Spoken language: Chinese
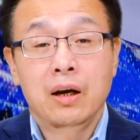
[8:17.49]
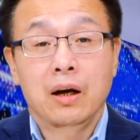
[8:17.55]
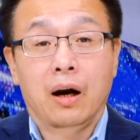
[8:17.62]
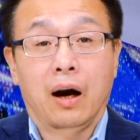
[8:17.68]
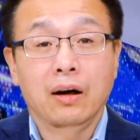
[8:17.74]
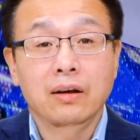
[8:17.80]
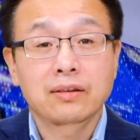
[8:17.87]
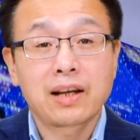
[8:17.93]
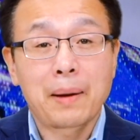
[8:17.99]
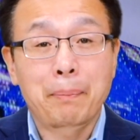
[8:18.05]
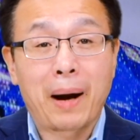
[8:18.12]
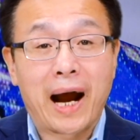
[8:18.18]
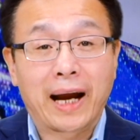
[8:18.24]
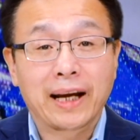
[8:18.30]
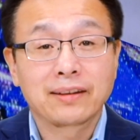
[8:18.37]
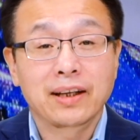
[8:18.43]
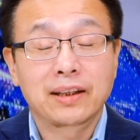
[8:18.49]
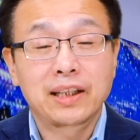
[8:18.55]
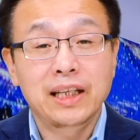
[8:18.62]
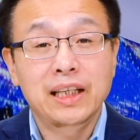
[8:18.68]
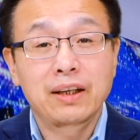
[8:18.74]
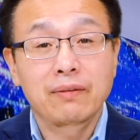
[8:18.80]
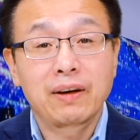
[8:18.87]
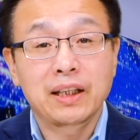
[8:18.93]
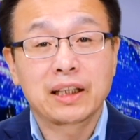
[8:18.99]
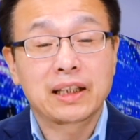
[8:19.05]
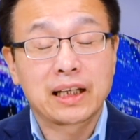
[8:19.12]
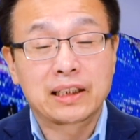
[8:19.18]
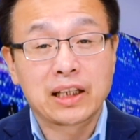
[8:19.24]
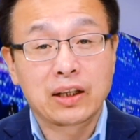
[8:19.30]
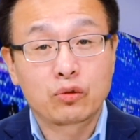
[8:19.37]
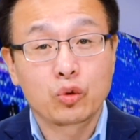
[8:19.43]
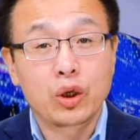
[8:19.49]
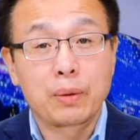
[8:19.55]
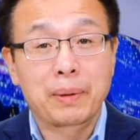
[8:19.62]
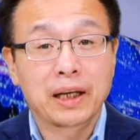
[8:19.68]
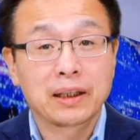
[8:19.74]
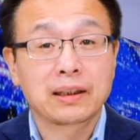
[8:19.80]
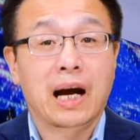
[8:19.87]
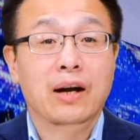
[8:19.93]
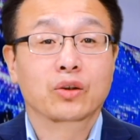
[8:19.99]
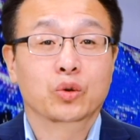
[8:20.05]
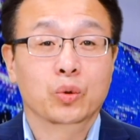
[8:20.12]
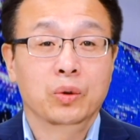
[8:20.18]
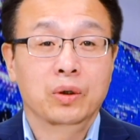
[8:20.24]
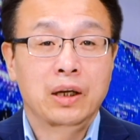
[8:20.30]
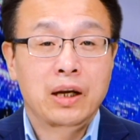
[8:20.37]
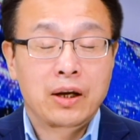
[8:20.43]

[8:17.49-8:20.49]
而在排在第一位的这些罪名当中，